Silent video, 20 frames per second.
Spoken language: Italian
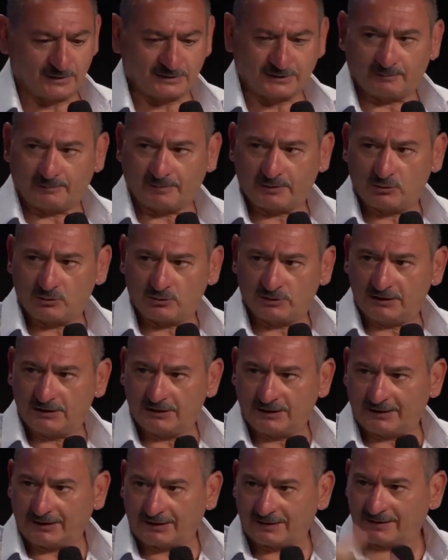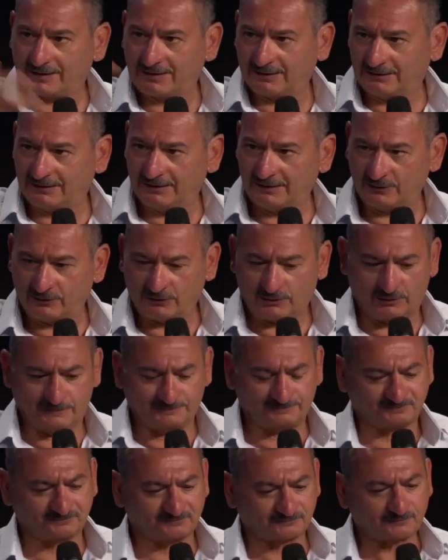da questa prigionia grazie a Dio,
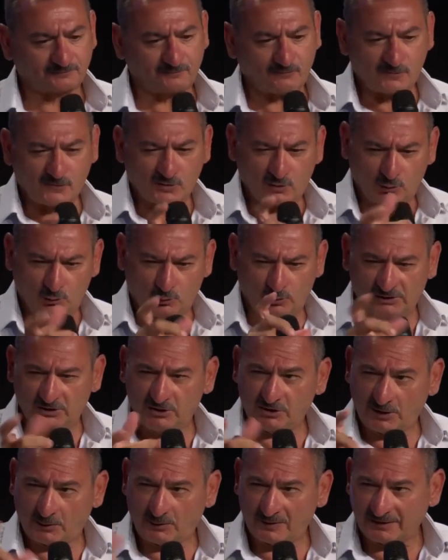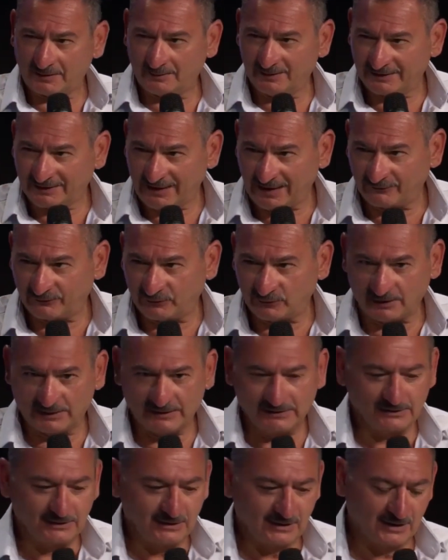no? Quindi c'è questa
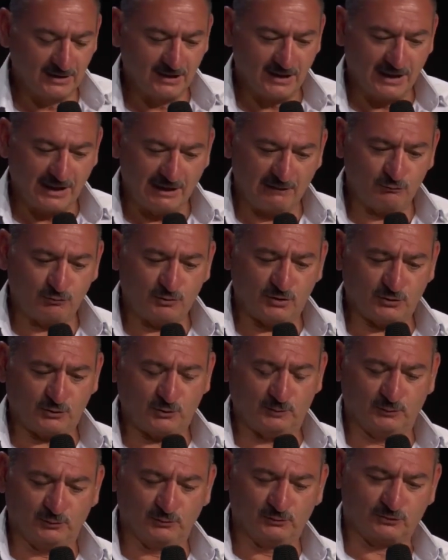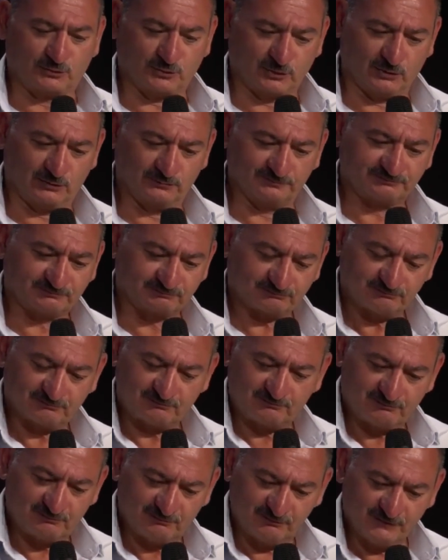metafora. A un certo punto,
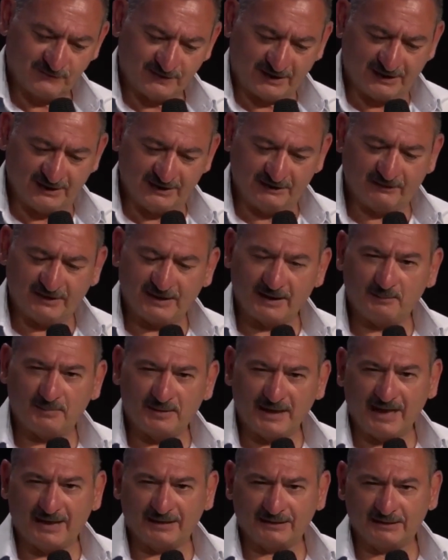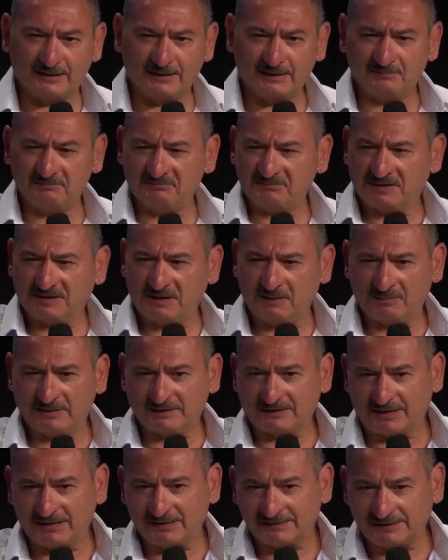tra le varie piaghe, mi
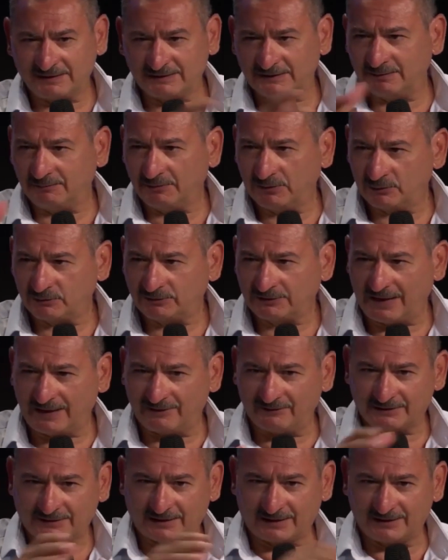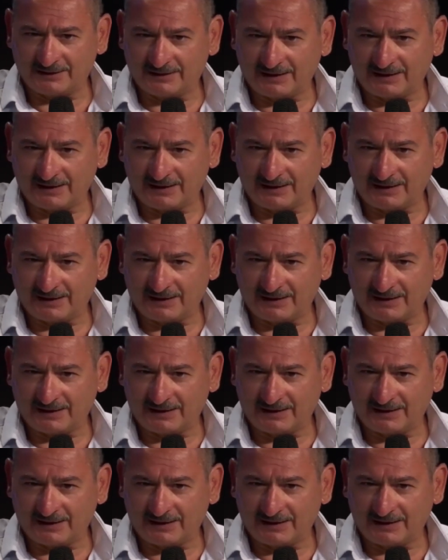sembra tra la settima e l'ottava,